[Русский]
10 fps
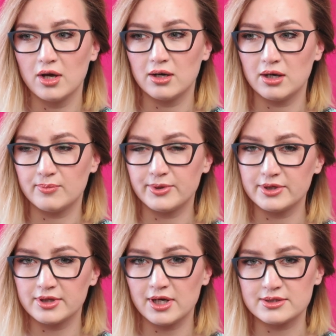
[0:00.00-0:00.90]
а,
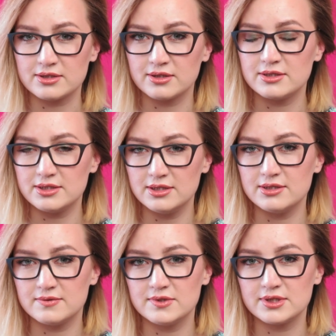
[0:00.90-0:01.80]
поиграться, найти
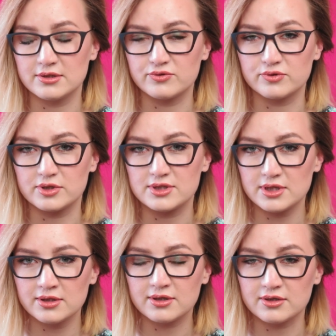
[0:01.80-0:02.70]
действительно тот
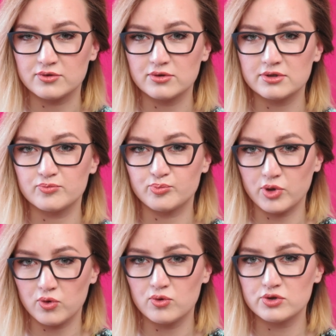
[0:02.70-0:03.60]
оттенок, который
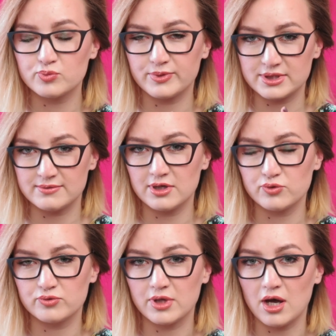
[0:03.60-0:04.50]
похож по
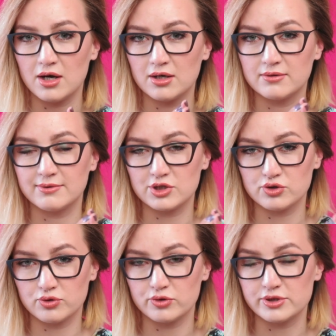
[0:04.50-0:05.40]
цвету на
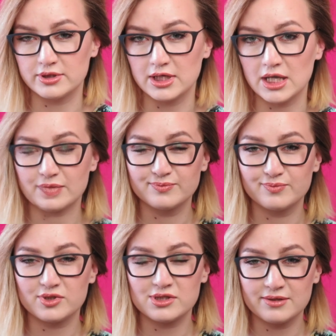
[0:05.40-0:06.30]
ваши родинки.
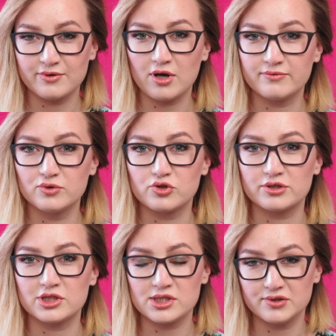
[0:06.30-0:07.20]
После того, как вы уже
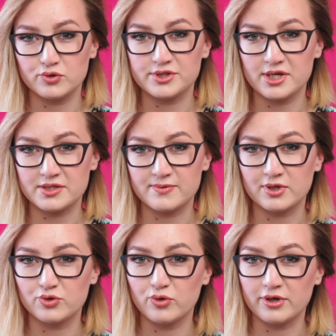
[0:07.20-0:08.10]
нашли то средство,
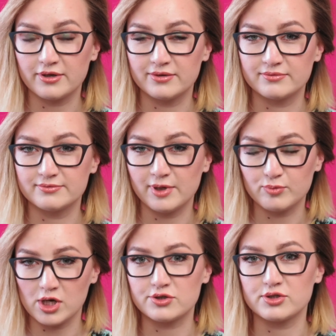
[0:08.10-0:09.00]
которое вам
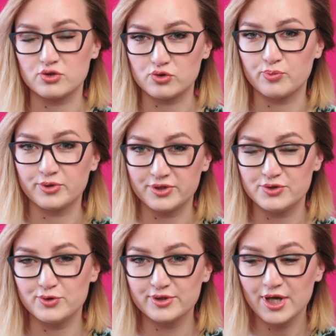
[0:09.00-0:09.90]
кажется, что
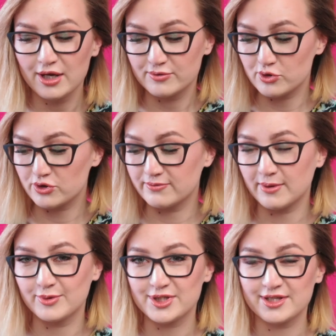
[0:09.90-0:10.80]
подойдет, все, что
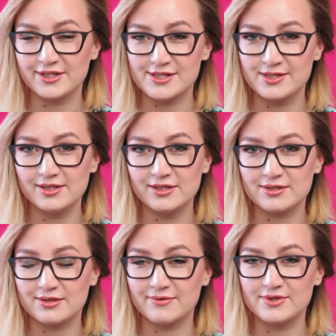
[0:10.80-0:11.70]
вам осталось сделать,
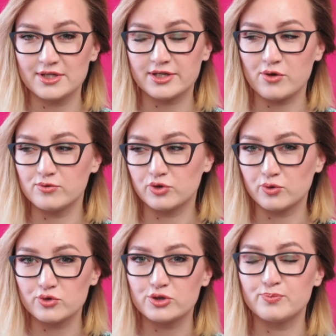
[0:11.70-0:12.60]
это взять какую-то
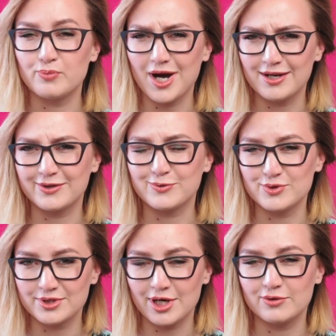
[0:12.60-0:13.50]
очень маленькую
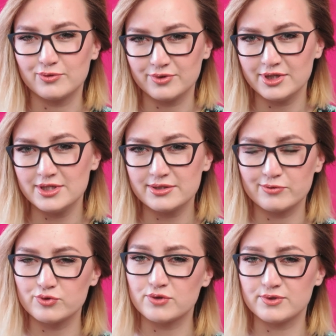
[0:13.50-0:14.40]
детальную кисть,
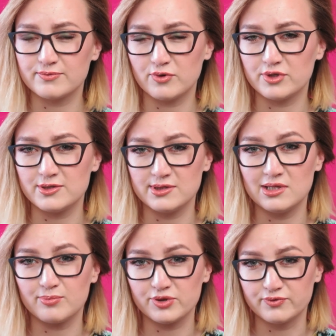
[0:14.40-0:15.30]
лучше всего кисть
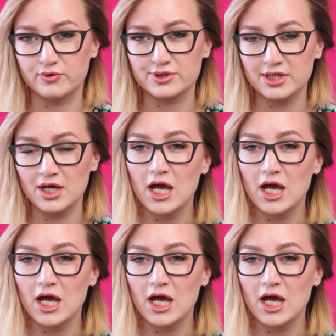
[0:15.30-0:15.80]
для подводки,